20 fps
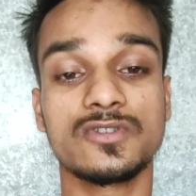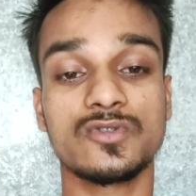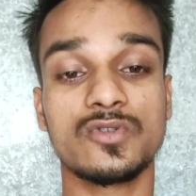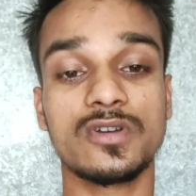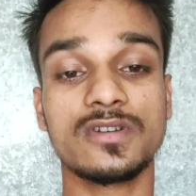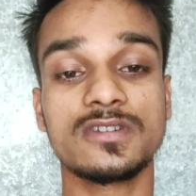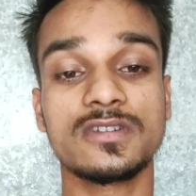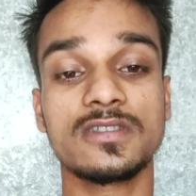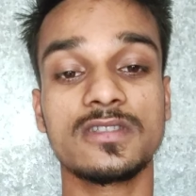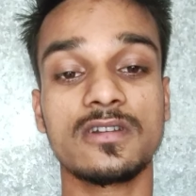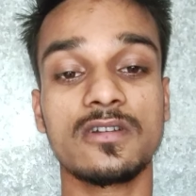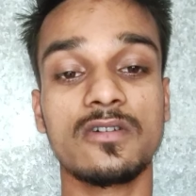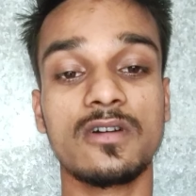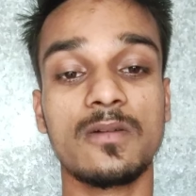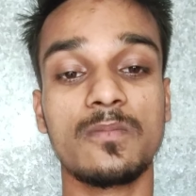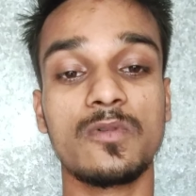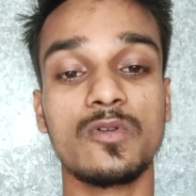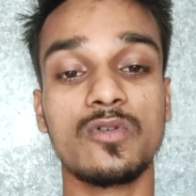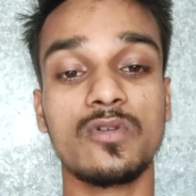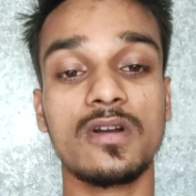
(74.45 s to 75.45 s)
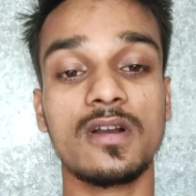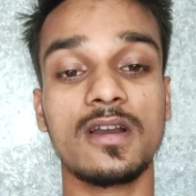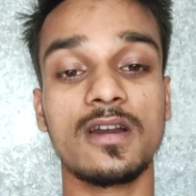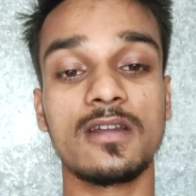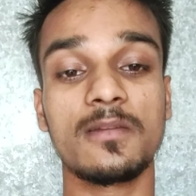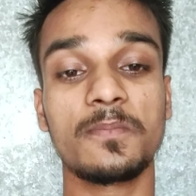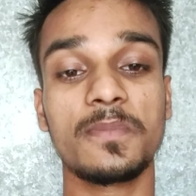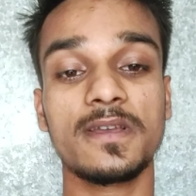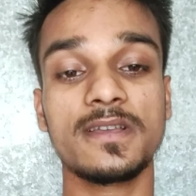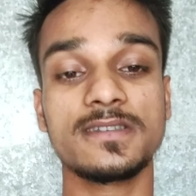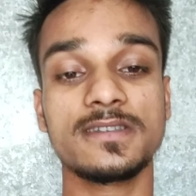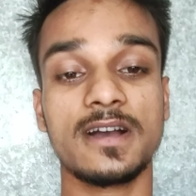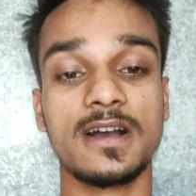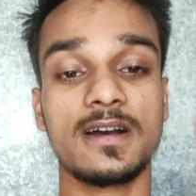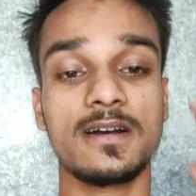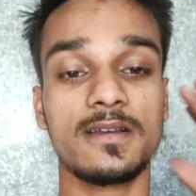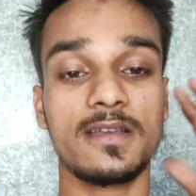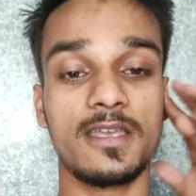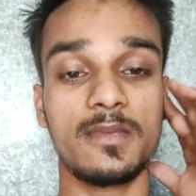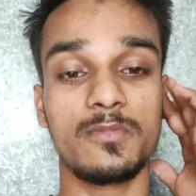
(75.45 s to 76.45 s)
सुरक्षित रहो आप लोगों का घर पे
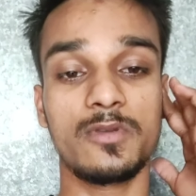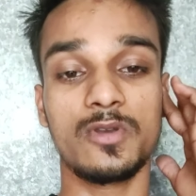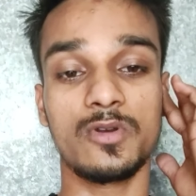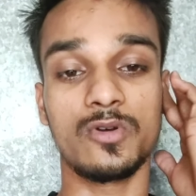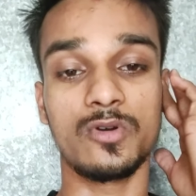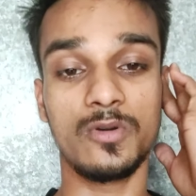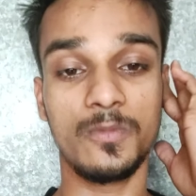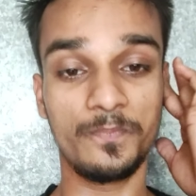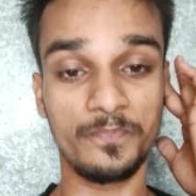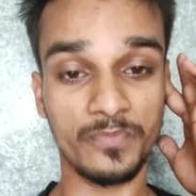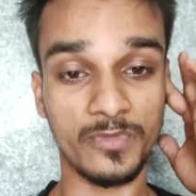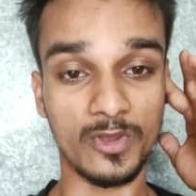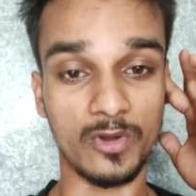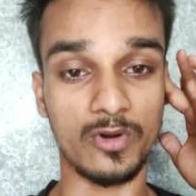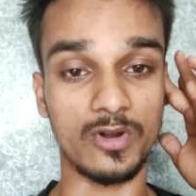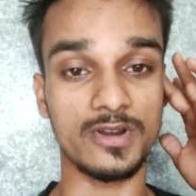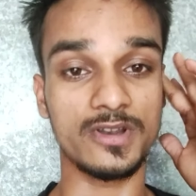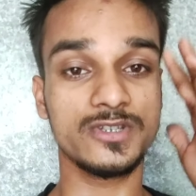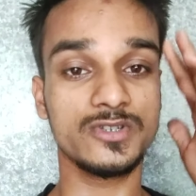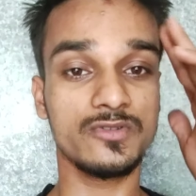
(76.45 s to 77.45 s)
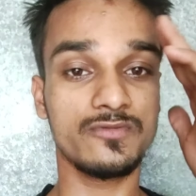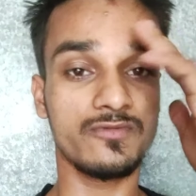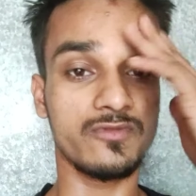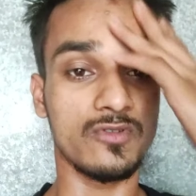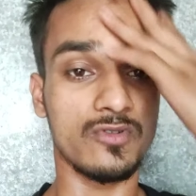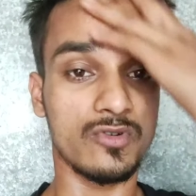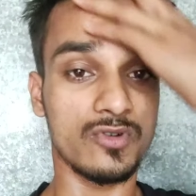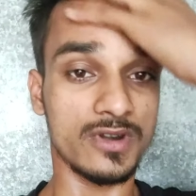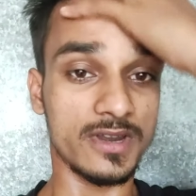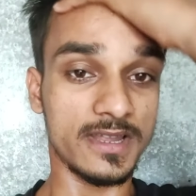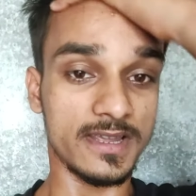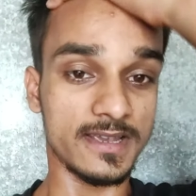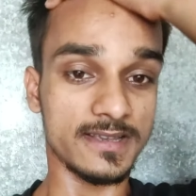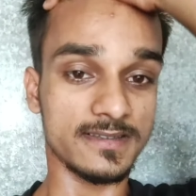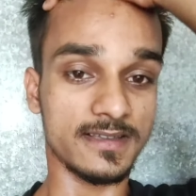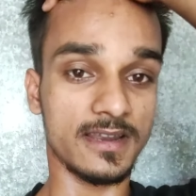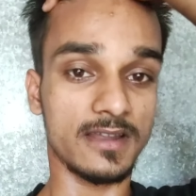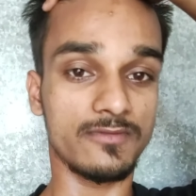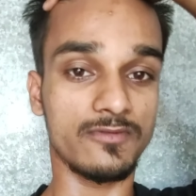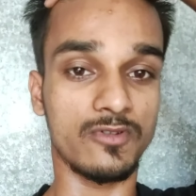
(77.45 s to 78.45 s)
जहाँ आगे भी हो और ये जो फ़ोन है ये
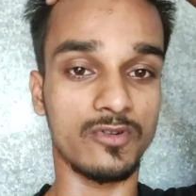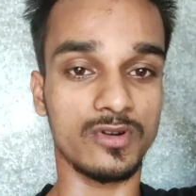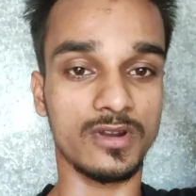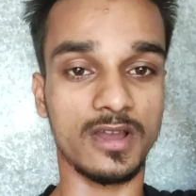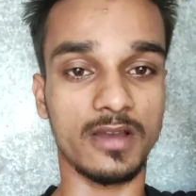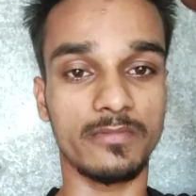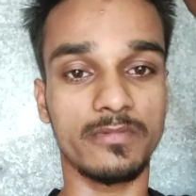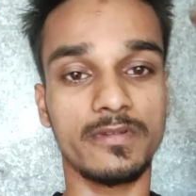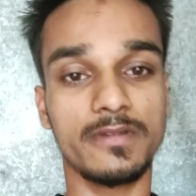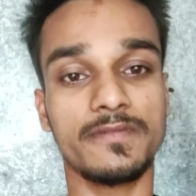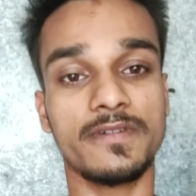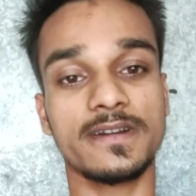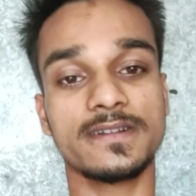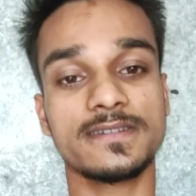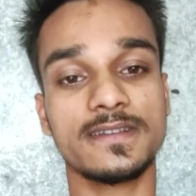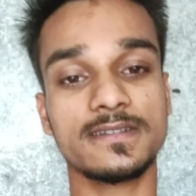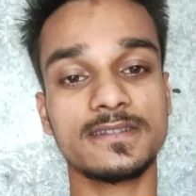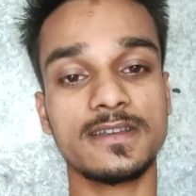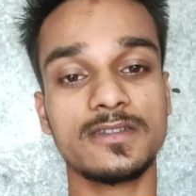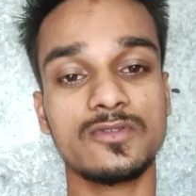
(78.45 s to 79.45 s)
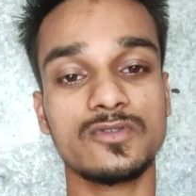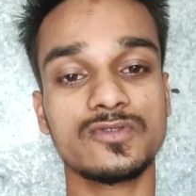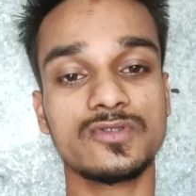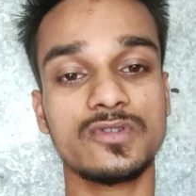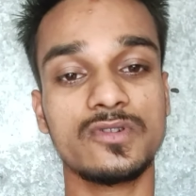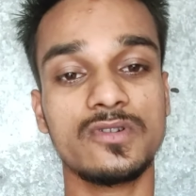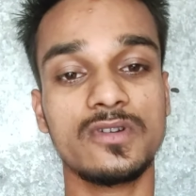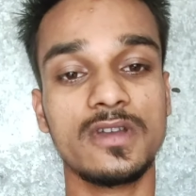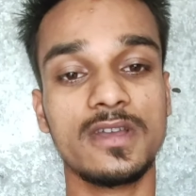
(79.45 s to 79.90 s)
साला फ़ोन कभी भी फट सकता है दोस्तों